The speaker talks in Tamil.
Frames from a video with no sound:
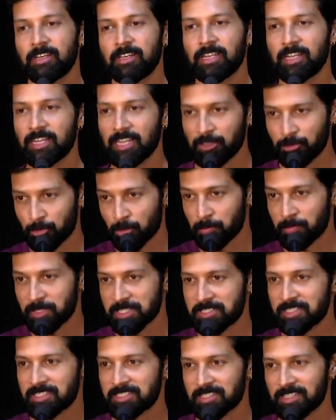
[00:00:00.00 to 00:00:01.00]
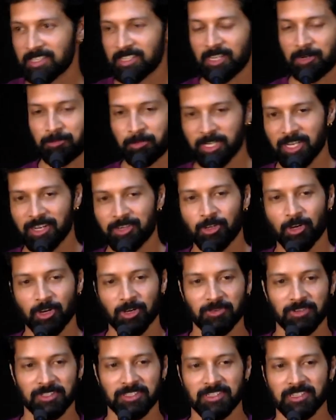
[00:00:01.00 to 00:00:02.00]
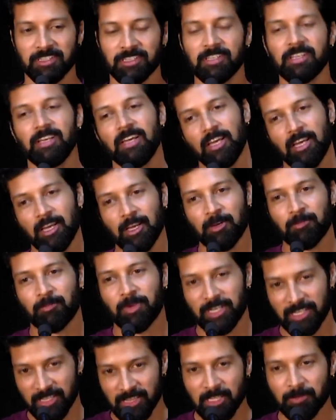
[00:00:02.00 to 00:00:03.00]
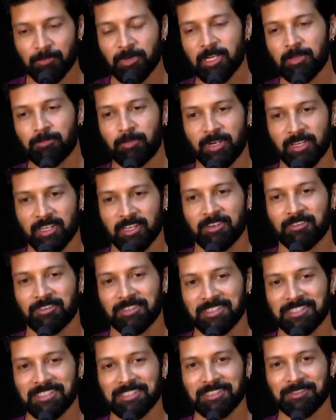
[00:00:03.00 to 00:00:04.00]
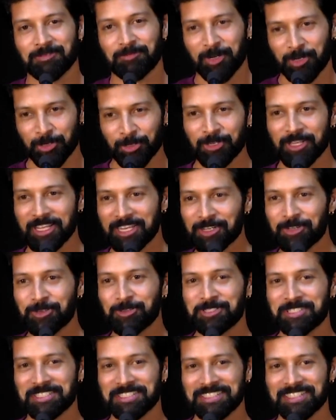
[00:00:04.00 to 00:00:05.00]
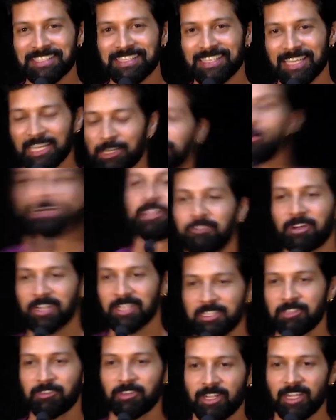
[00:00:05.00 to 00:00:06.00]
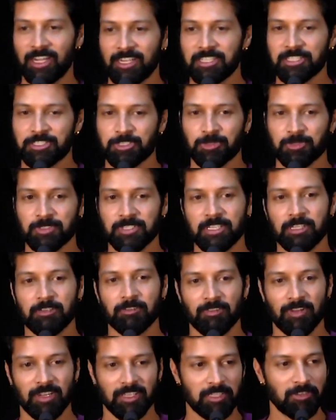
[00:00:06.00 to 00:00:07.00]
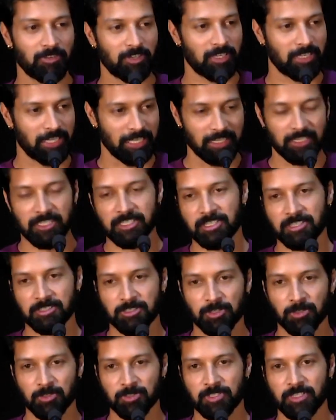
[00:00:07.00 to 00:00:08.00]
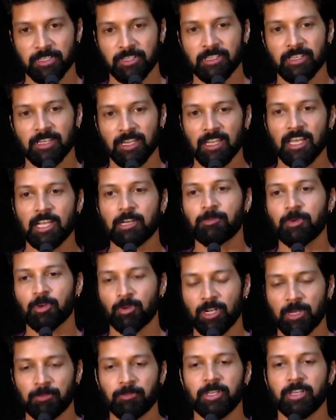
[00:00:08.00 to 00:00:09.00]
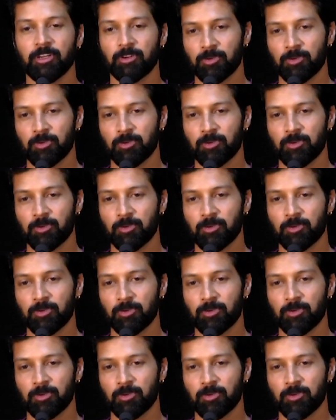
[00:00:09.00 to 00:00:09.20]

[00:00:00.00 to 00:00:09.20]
இல்லைனா இவருக்கு பிஸ்னஸ் இல்லை அப்படிலாம் டாக் வந்திருக்கு பட் இந்த மாதிரி படங்கள் வந்து மறுபடியும் எனக்கும் சரி என்ன மாதிரி வளர்ந்து வர ஆர்டிஸ்ட்க்கும் சரி வளர்ந்து வர டெக்னீஷியன்ஸ்க்கும் சரி எல்லாருக்குமே ஒரு நம்பிக்கை